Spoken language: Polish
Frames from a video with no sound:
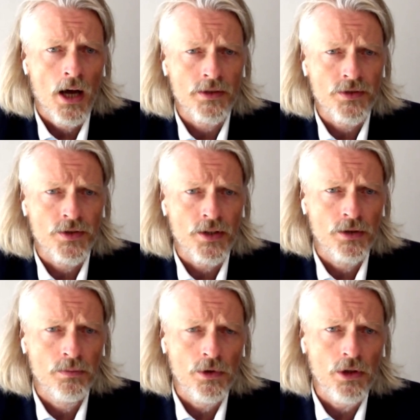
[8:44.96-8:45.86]
a co za
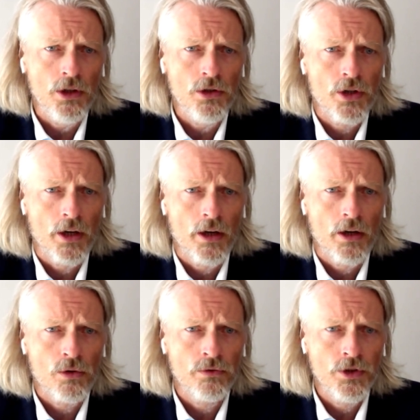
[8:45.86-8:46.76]
tym idzie,
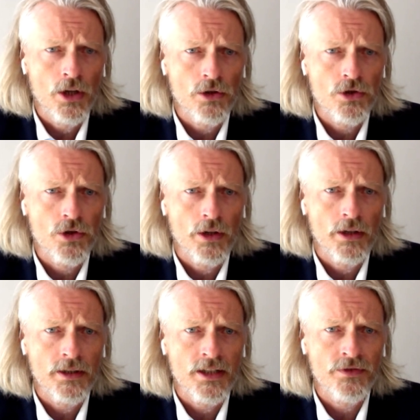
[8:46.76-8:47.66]
również
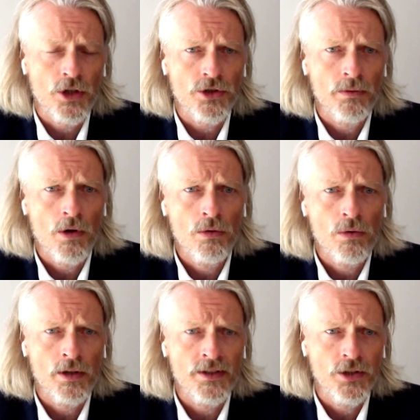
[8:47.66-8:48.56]
e, ze wzrostem
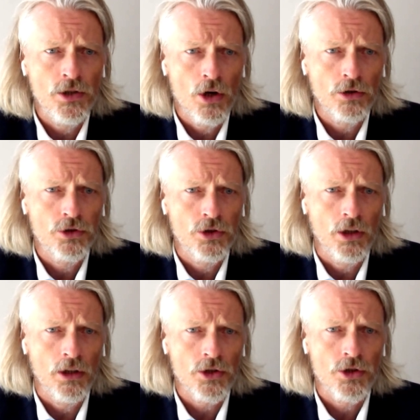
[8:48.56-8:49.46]

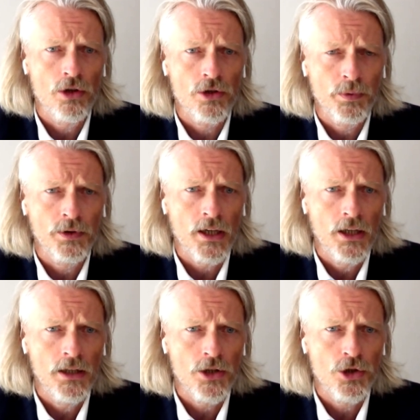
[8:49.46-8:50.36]
konkurencyjności naszej
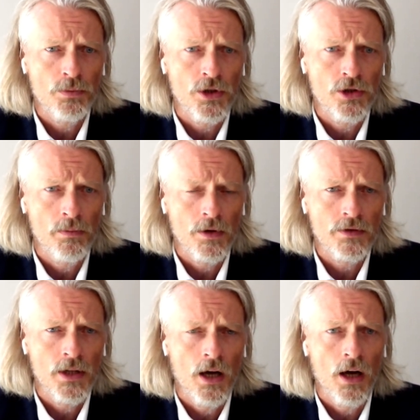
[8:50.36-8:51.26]
gospodarki i naszych
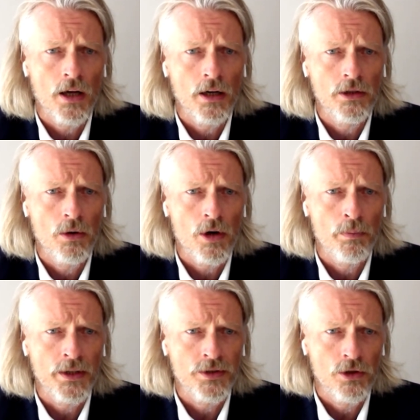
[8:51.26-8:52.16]
przedsiębiorstw na arenie
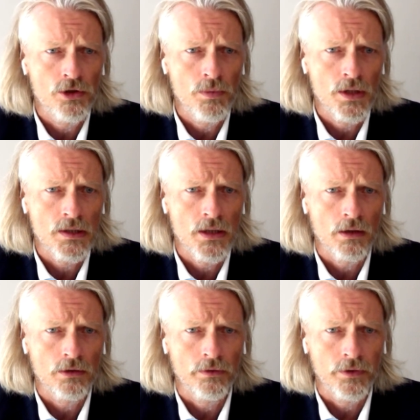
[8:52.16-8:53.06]
europejskiej czy
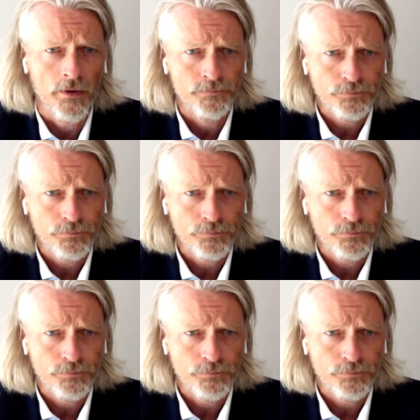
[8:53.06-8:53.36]
międzynarodowej.